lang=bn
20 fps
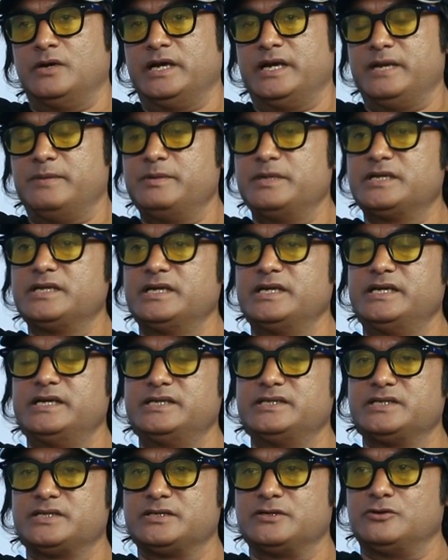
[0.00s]
এডমিন্টনে
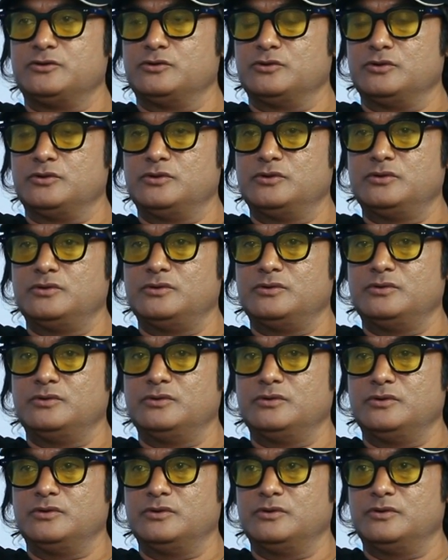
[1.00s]
গিয়ে যেটা হলো
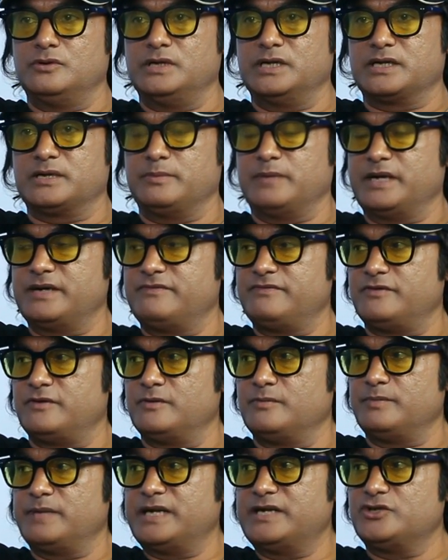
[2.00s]
ও একটা ব্যান্ড
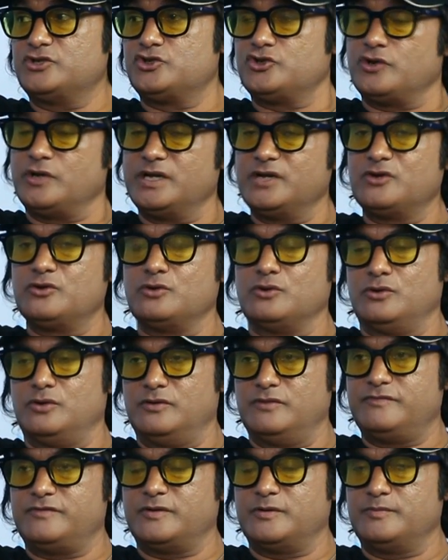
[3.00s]
ফর্ম ব্যান্ড জয়েন
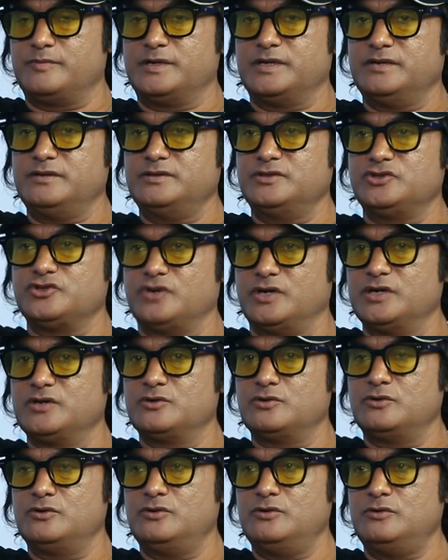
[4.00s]
করলো ফর্ম না জয়েন
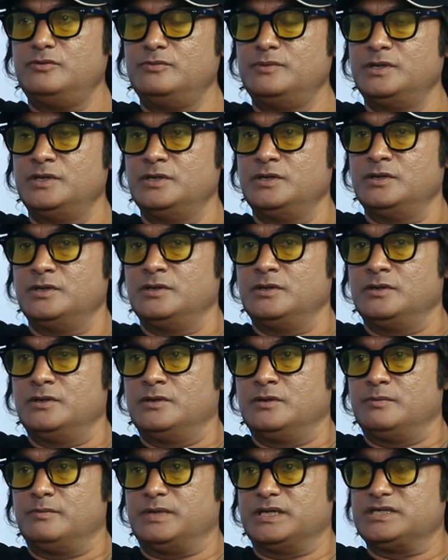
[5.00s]
করলো
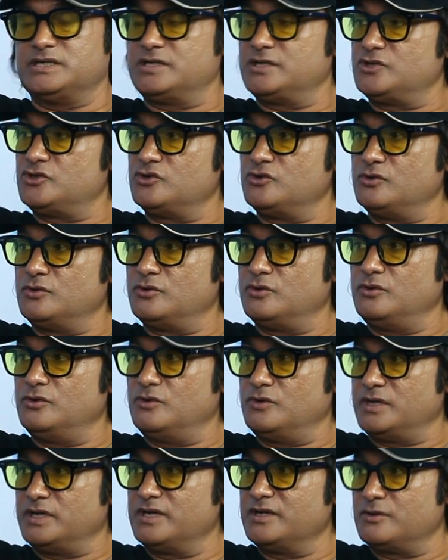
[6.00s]
বাজাতে শুরু করলো
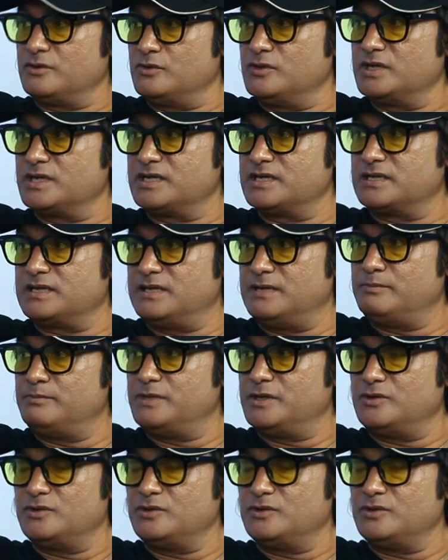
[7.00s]
ওখানের কোনো একটা ক্লাব বা